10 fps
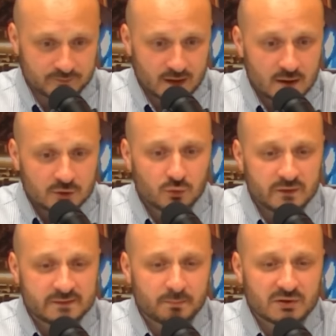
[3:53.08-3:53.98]
То
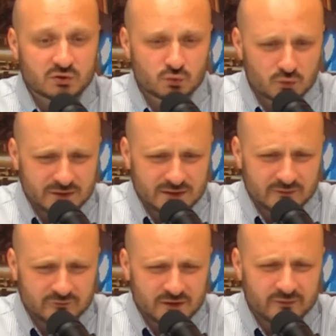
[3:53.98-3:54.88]
есть, по сути, в
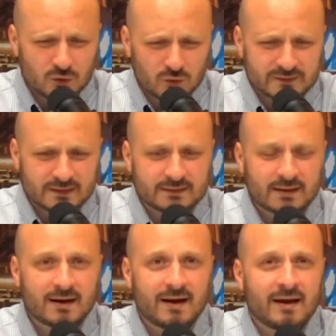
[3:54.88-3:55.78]
90-х
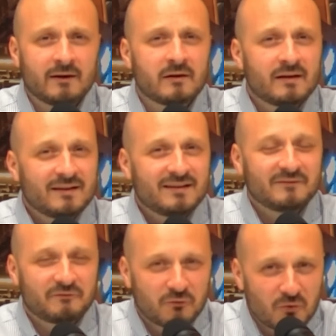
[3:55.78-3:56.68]
такая
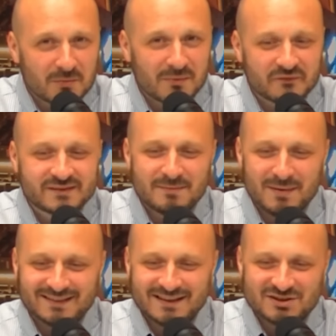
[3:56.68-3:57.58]
форма
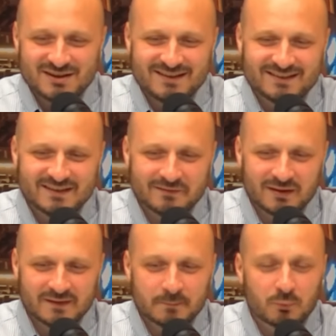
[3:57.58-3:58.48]
взаимоотношений
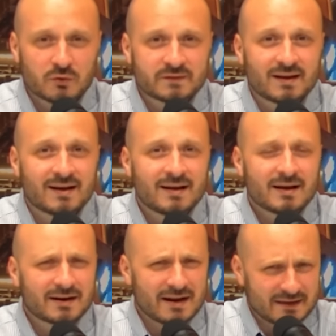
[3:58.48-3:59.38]
называлась просто
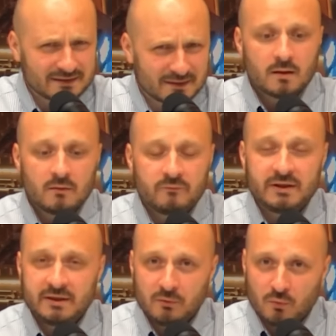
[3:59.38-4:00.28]
рэкетом. В
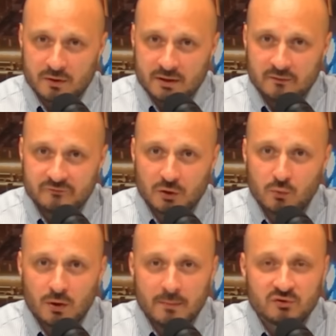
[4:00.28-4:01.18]
регионе в
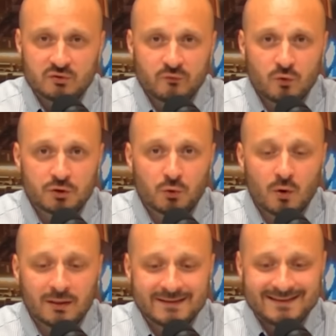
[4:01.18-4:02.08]
такую комиссию входит
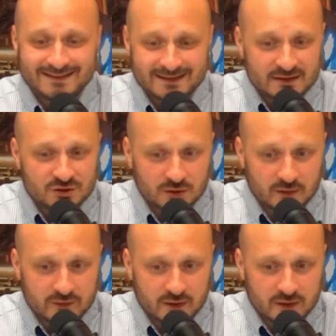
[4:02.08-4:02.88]
около 10 человек,